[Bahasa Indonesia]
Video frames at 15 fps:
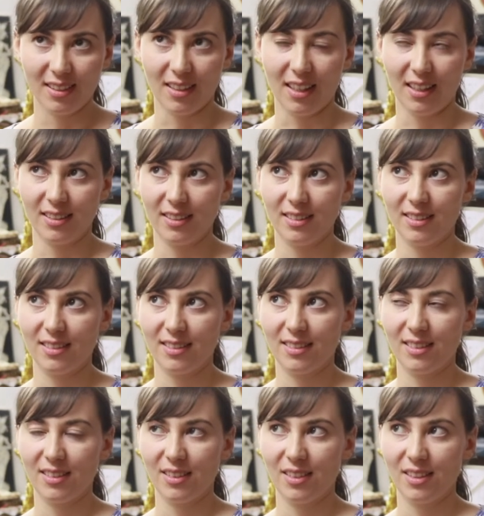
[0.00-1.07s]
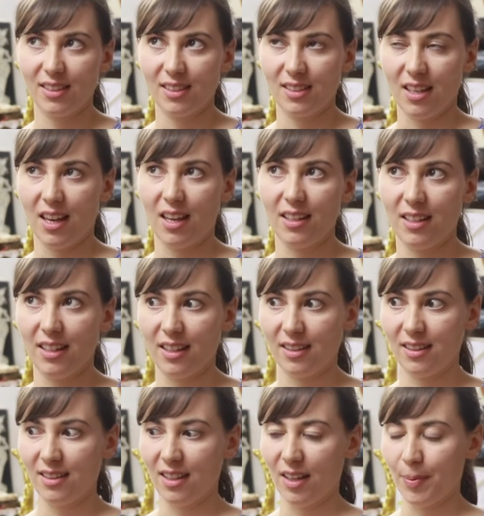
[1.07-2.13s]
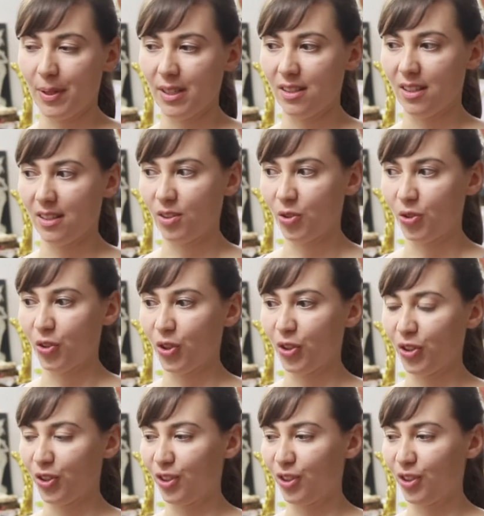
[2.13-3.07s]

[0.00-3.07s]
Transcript: dan saya lihat apa saya nonton